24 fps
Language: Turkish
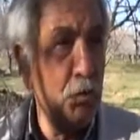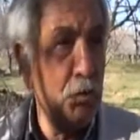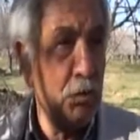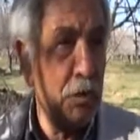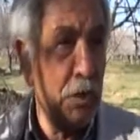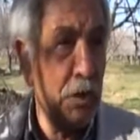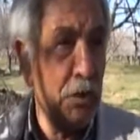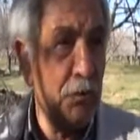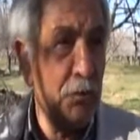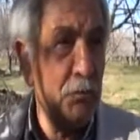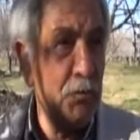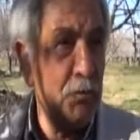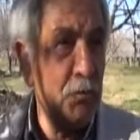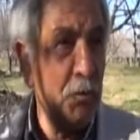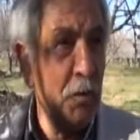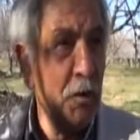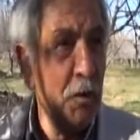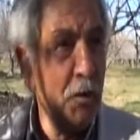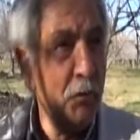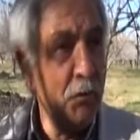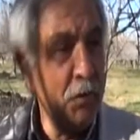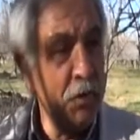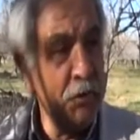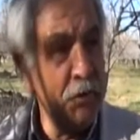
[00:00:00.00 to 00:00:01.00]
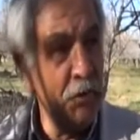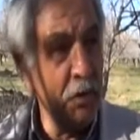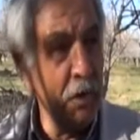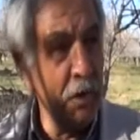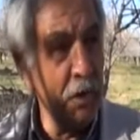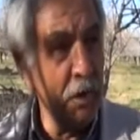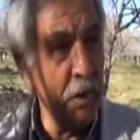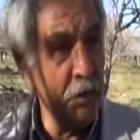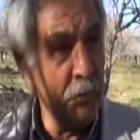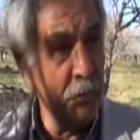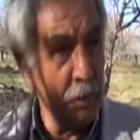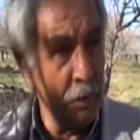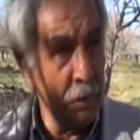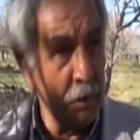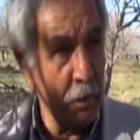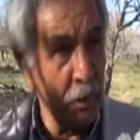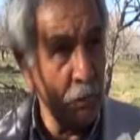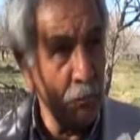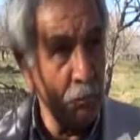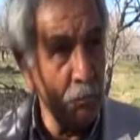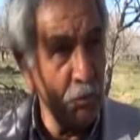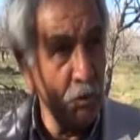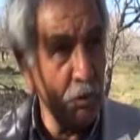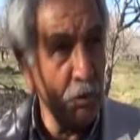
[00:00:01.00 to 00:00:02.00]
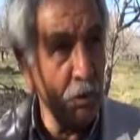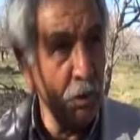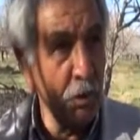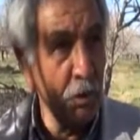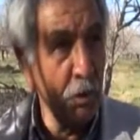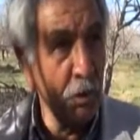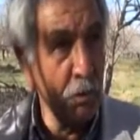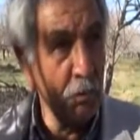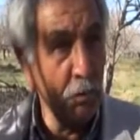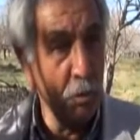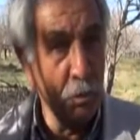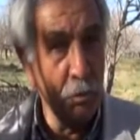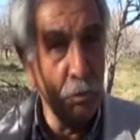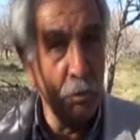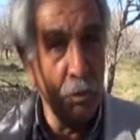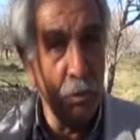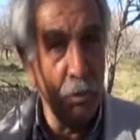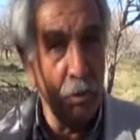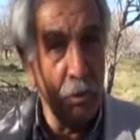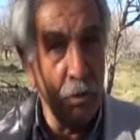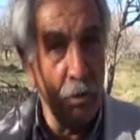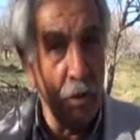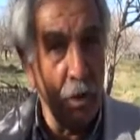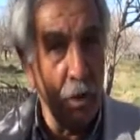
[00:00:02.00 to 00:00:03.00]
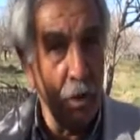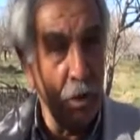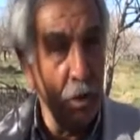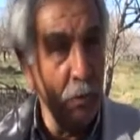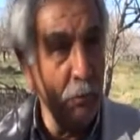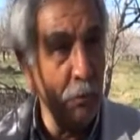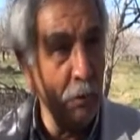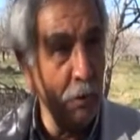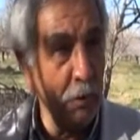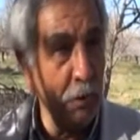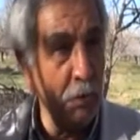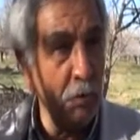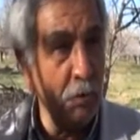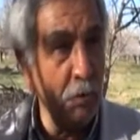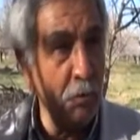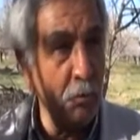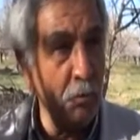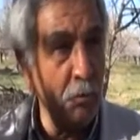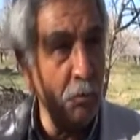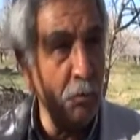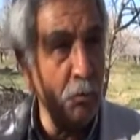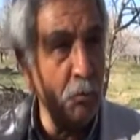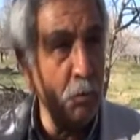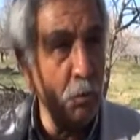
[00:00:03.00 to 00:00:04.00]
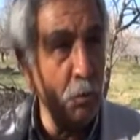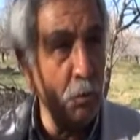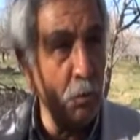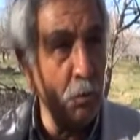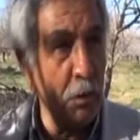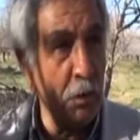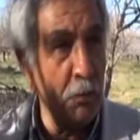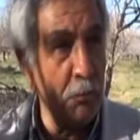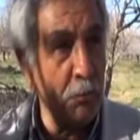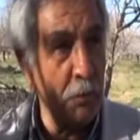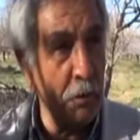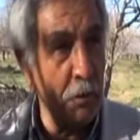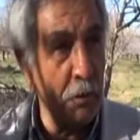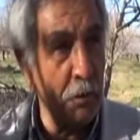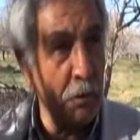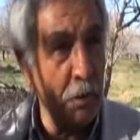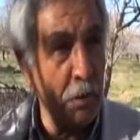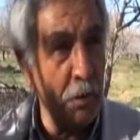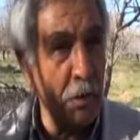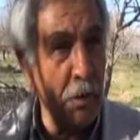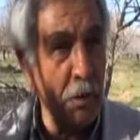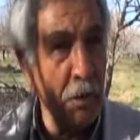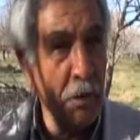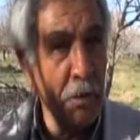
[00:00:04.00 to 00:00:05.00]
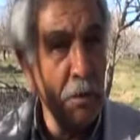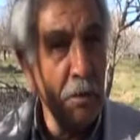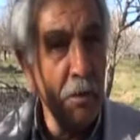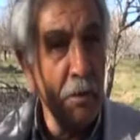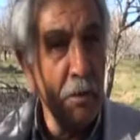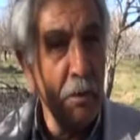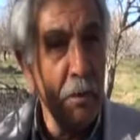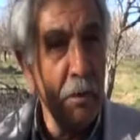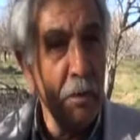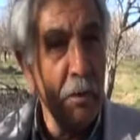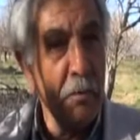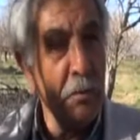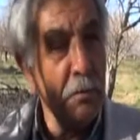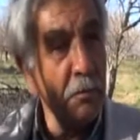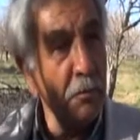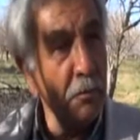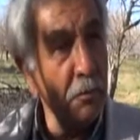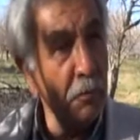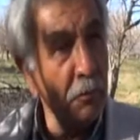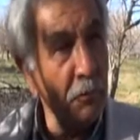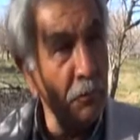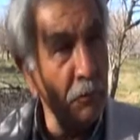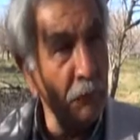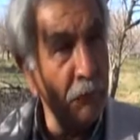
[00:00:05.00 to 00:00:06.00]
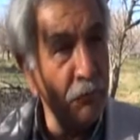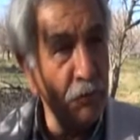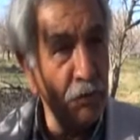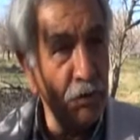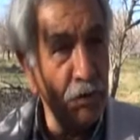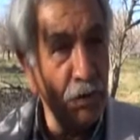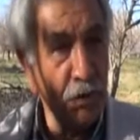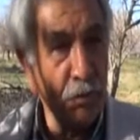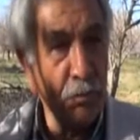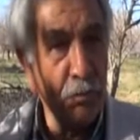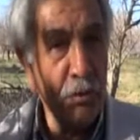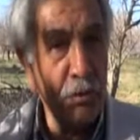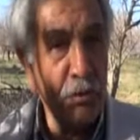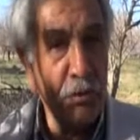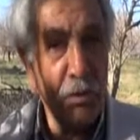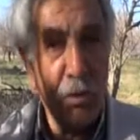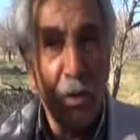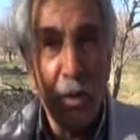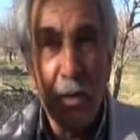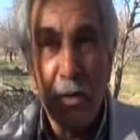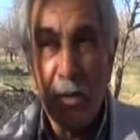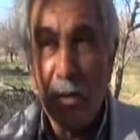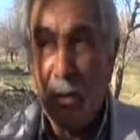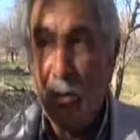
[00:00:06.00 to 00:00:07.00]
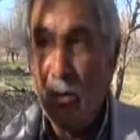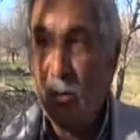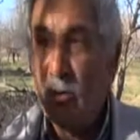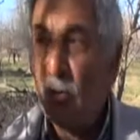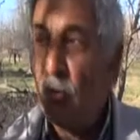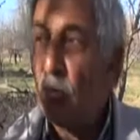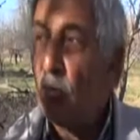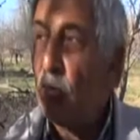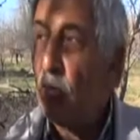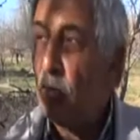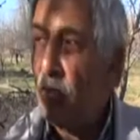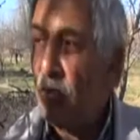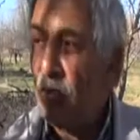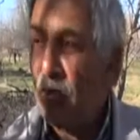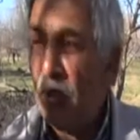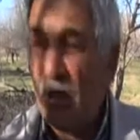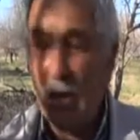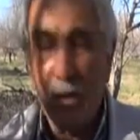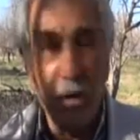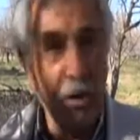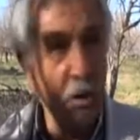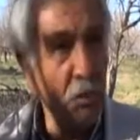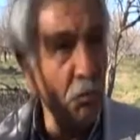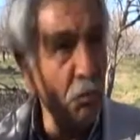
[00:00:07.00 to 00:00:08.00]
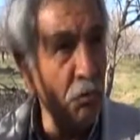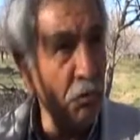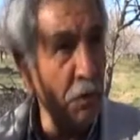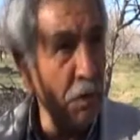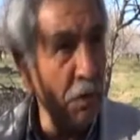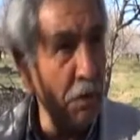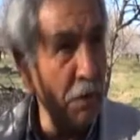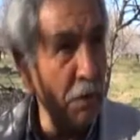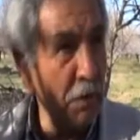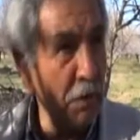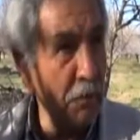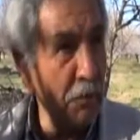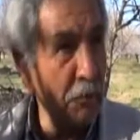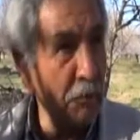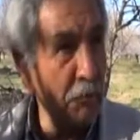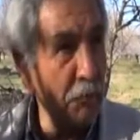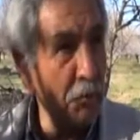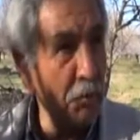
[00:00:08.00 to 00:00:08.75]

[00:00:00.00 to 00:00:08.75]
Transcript: buz kesmiş. Bazı yerleri patlatmış. Donduğu için, akamadığı için su borular patlatarak e, fışkırmış. E, çiçeklerin üzerine